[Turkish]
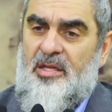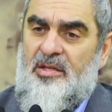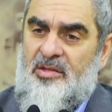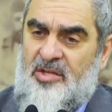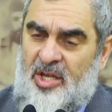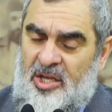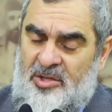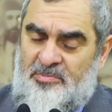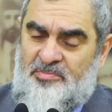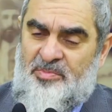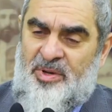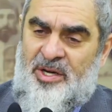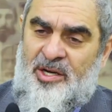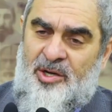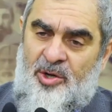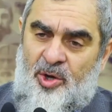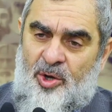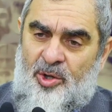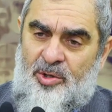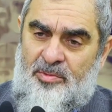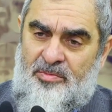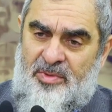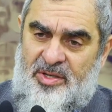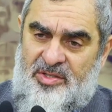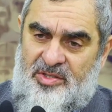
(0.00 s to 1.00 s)
tedbirli
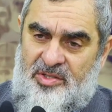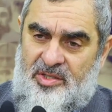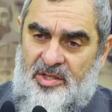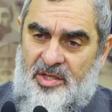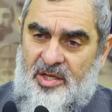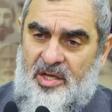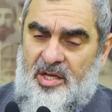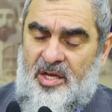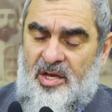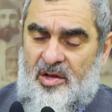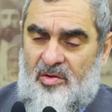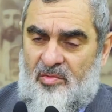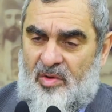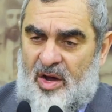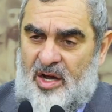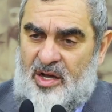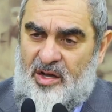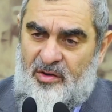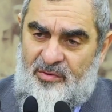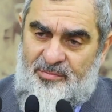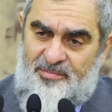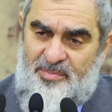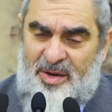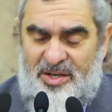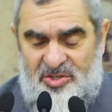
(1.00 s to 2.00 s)
olması,
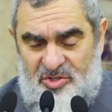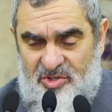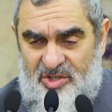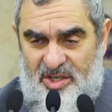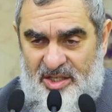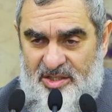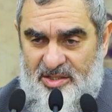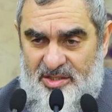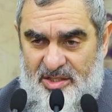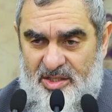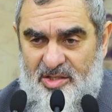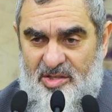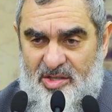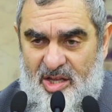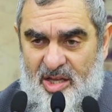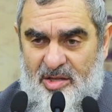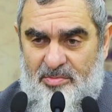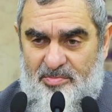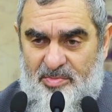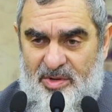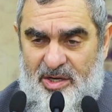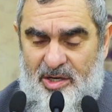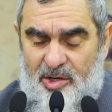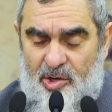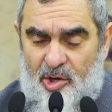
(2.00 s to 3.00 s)
vakıf başkanının
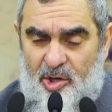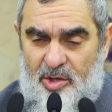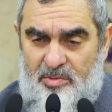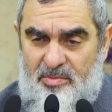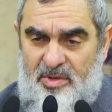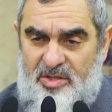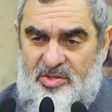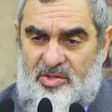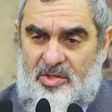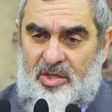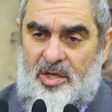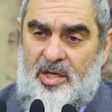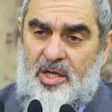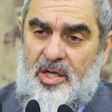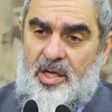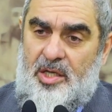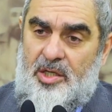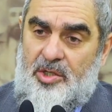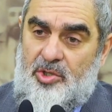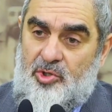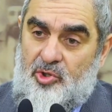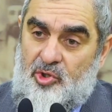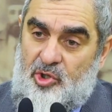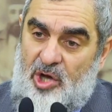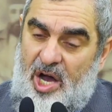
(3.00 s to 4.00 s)
tedbirli olması,
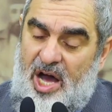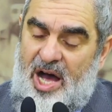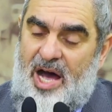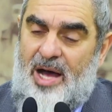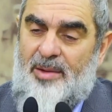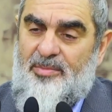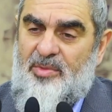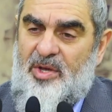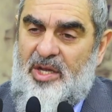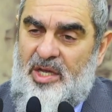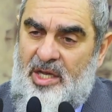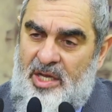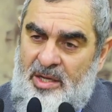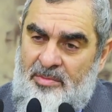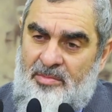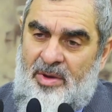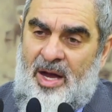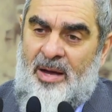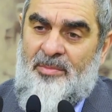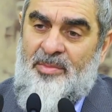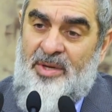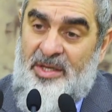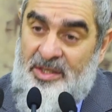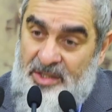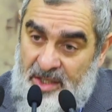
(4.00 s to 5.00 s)
cami
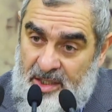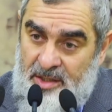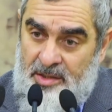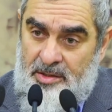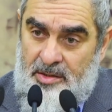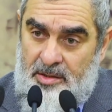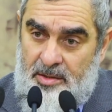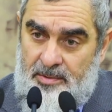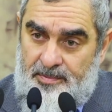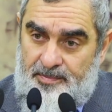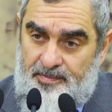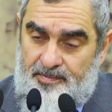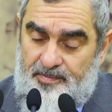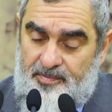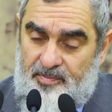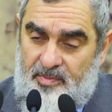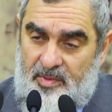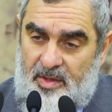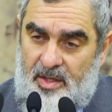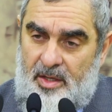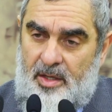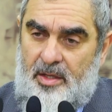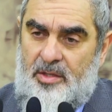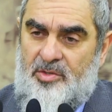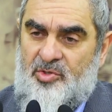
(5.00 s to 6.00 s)
imamının,
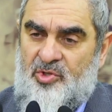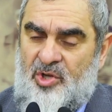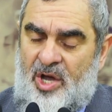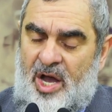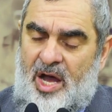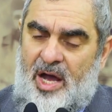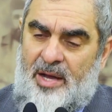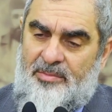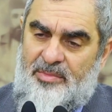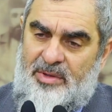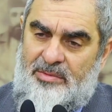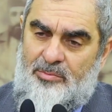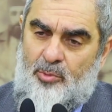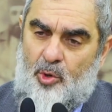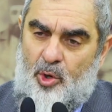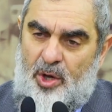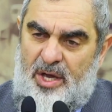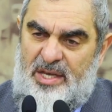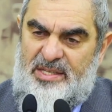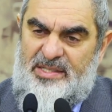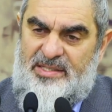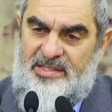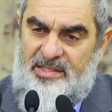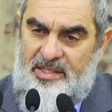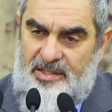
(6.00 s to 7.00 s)
cami
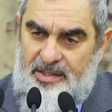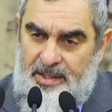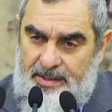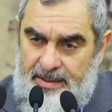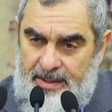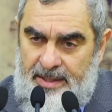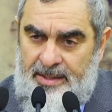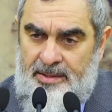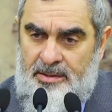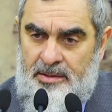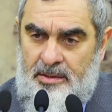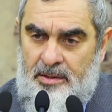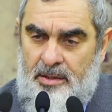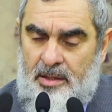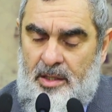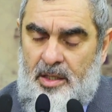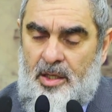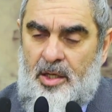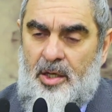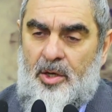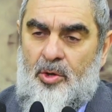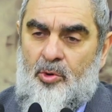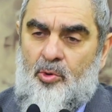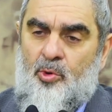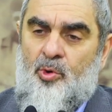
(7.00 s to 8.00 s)
müezzininin,
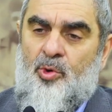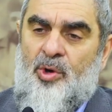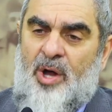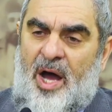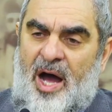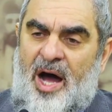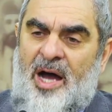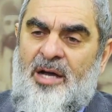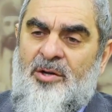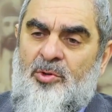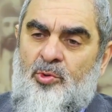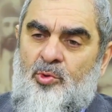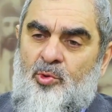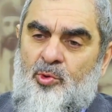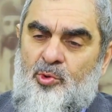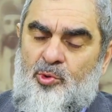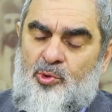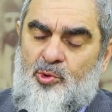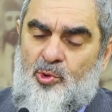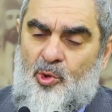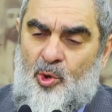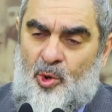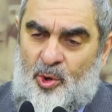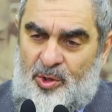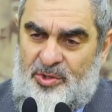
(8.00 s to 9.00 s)
Kur'an
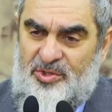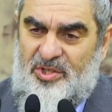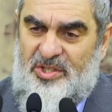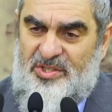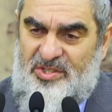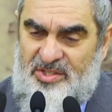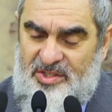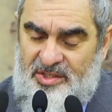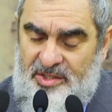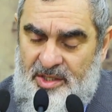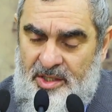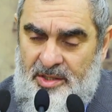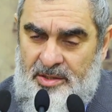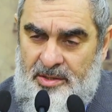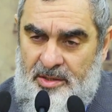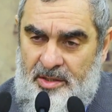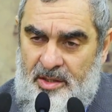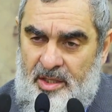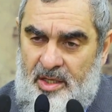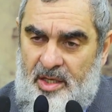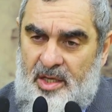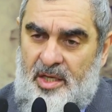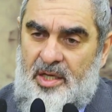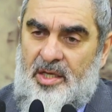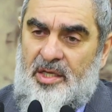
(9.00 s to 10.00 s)
kursu hocasının
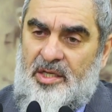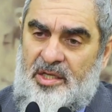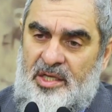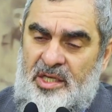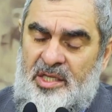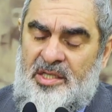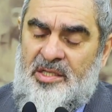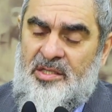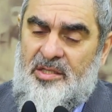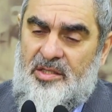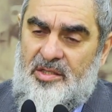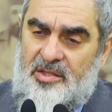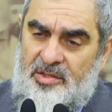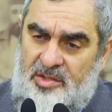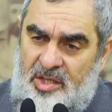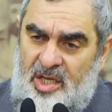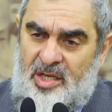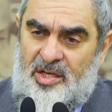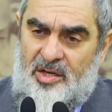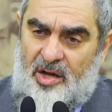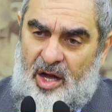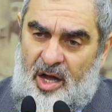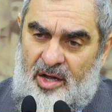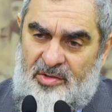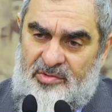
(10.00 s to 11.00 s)
in,
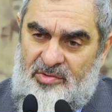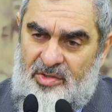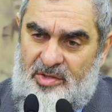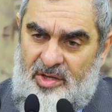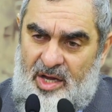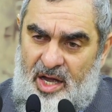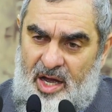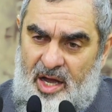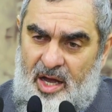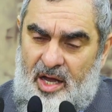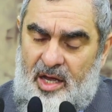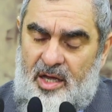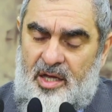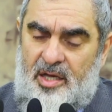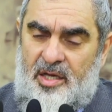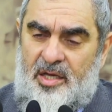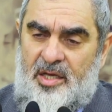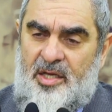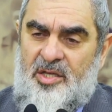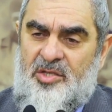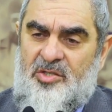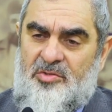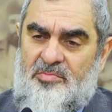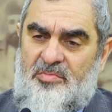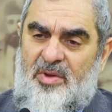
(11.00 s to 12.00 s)
din adına
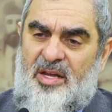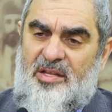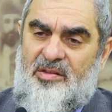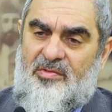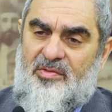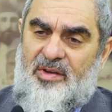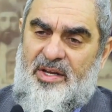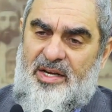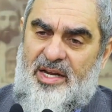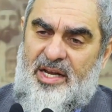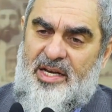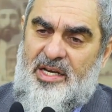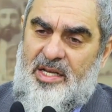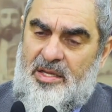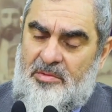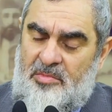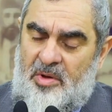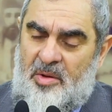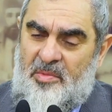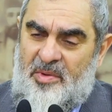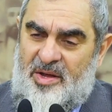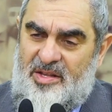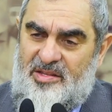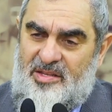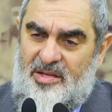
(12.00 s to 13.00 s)
hizmet veren
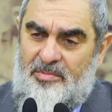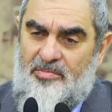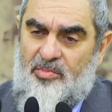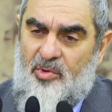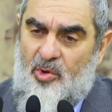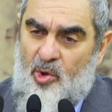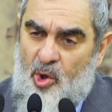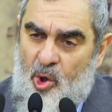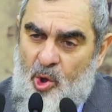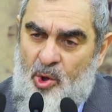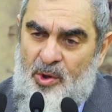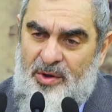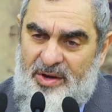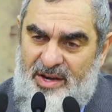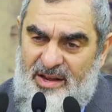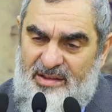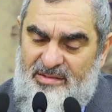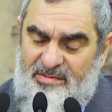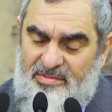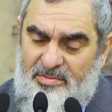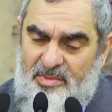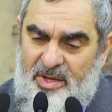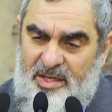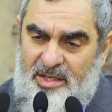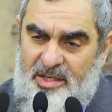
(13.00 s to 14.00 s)
İmam Hatip
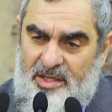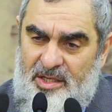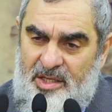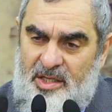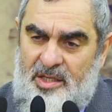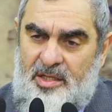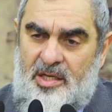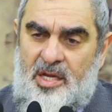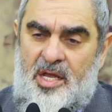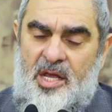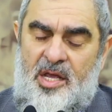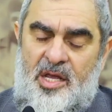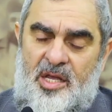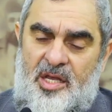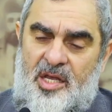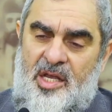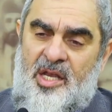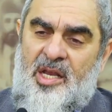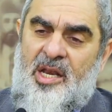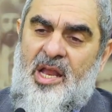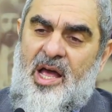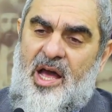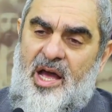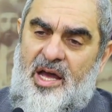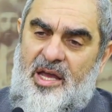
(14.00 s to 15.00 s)
öğretmeninin,
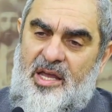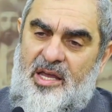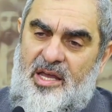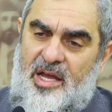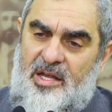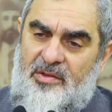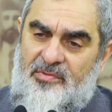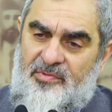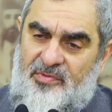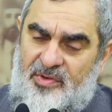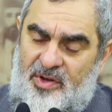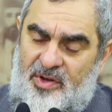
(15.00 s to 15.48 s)
ilahiyat